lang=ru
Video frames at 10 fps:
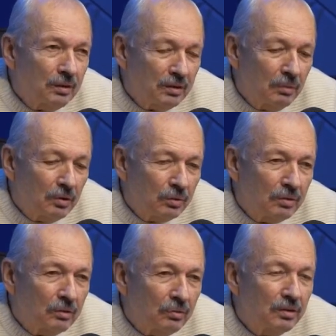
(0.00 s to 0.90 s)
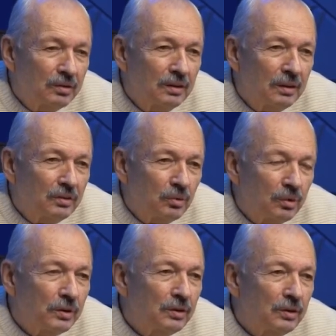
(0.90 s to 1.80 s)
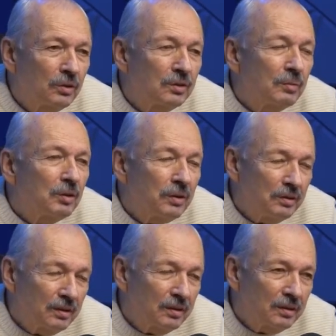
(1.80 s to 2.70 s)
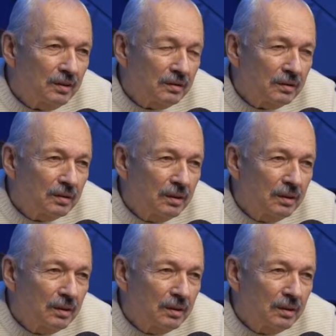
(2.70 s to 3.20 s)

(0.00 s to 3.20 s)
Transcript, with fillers: а наоборот, то движение, которое придает нам дополнительные силы.